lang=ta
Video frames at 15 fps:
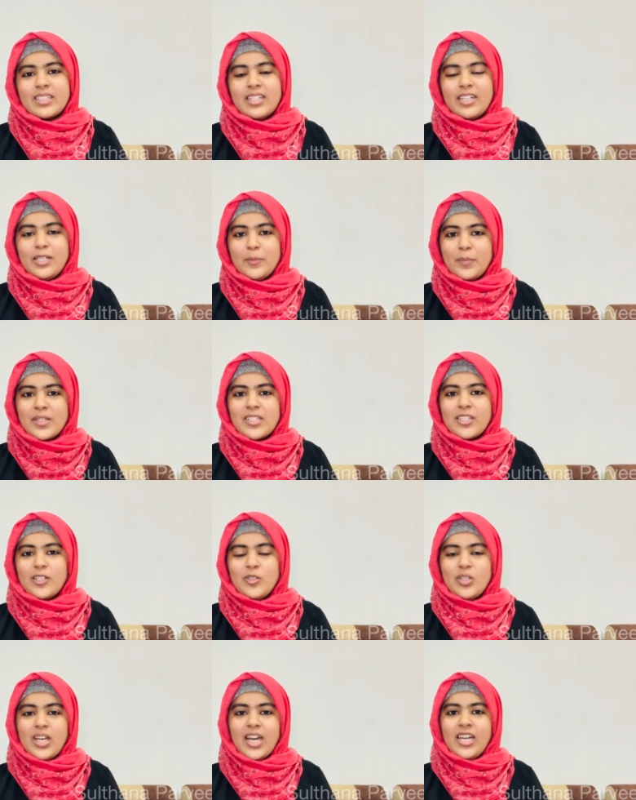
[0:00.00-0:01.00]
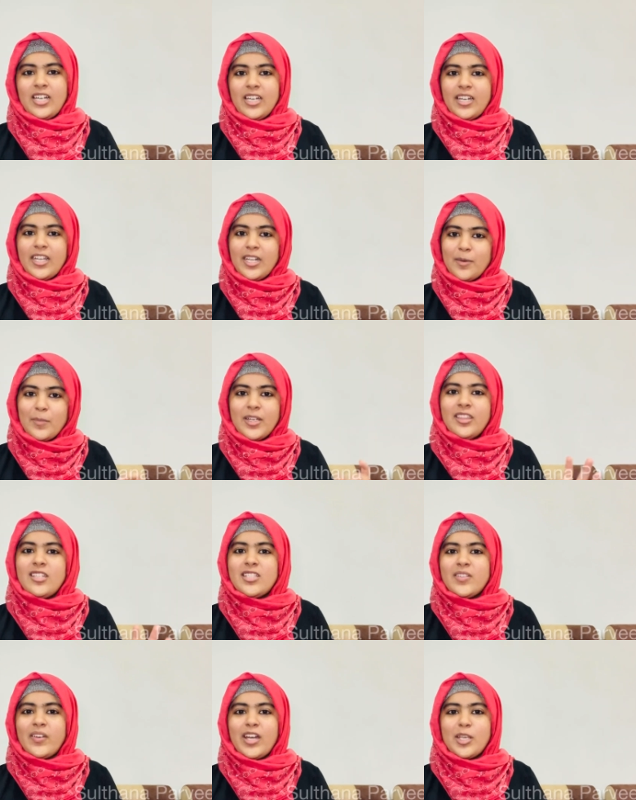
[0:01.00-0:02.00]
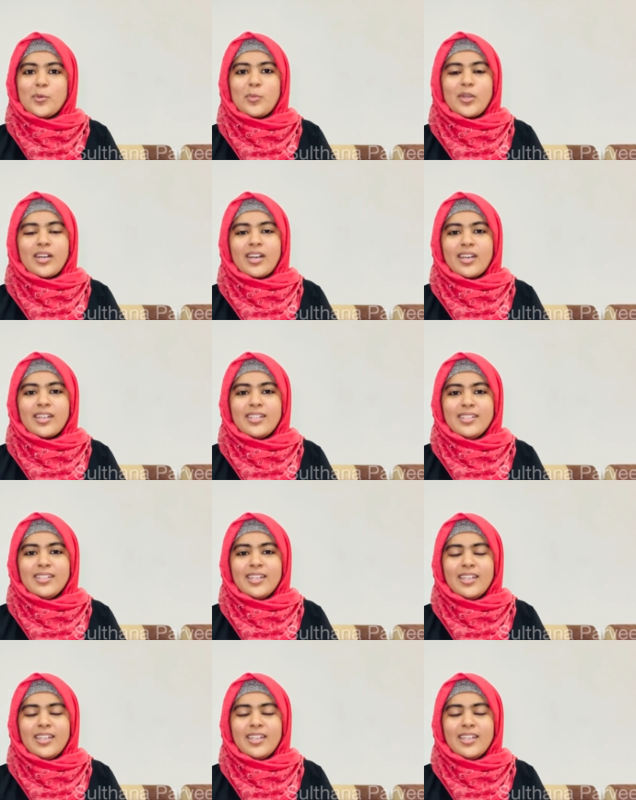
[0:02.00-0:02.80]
ரெண்டு பசங்களும் காலையில் நேரமாக எழுந்திரிச்சு வேலைக்கு போயிடுறாங்க